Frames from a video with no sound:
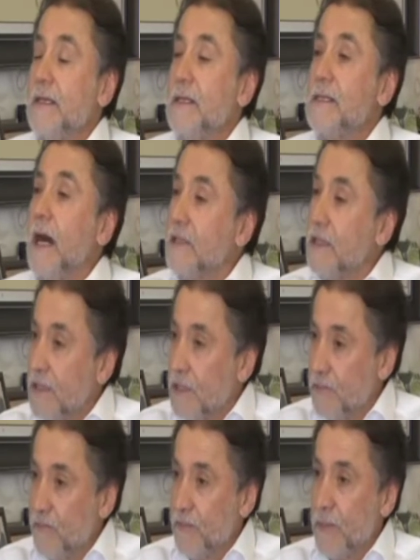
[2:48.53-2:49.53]
Sadık
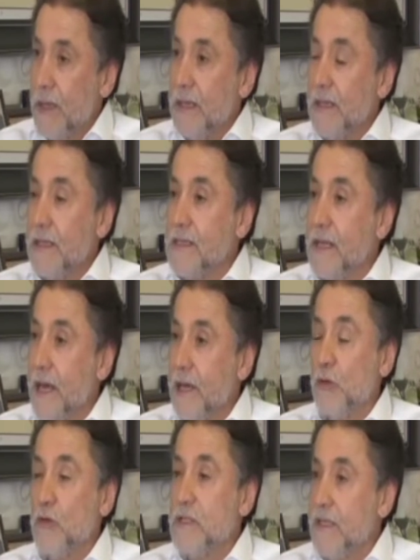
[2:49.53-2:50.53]
Tarım e,
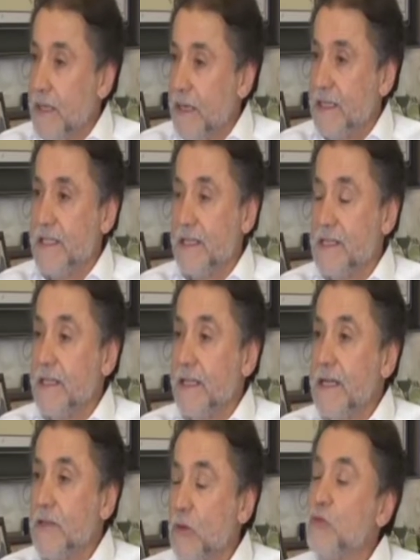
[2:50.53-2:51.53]
Sarayköy sınırları
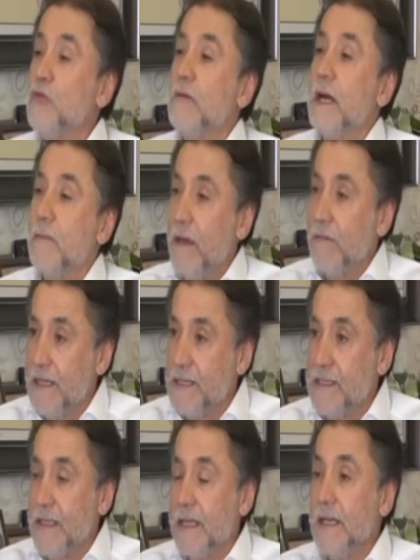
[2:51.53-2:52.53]
içerisinde Tosunlar
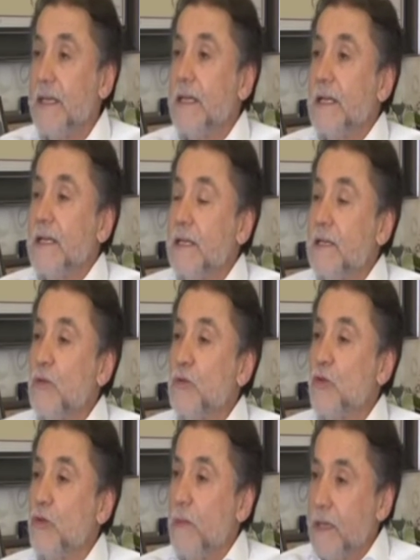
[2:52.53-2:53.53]
mevkisinde
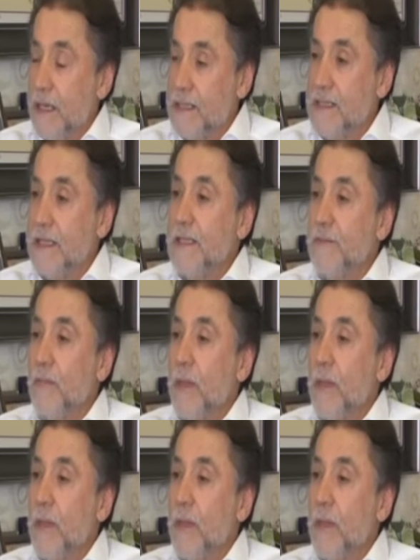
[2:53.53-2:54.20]
200 dönüm arazide.